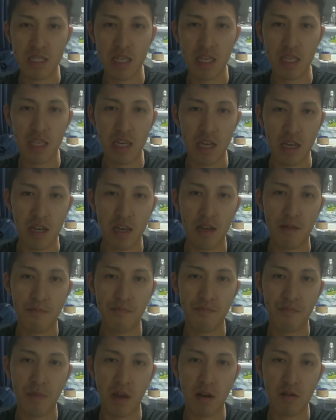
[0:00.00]
けて、
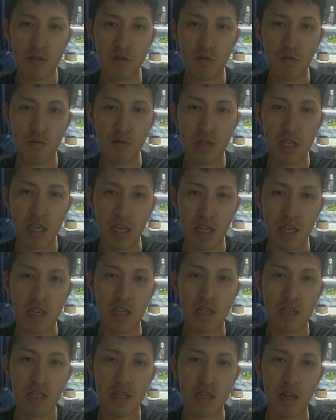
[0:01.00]
あ、のそこに
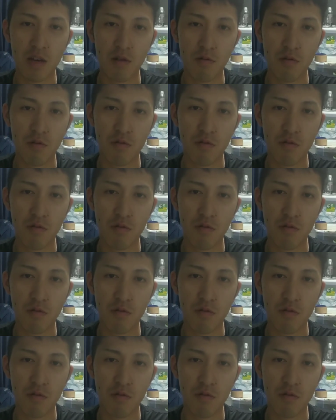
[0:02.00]
あの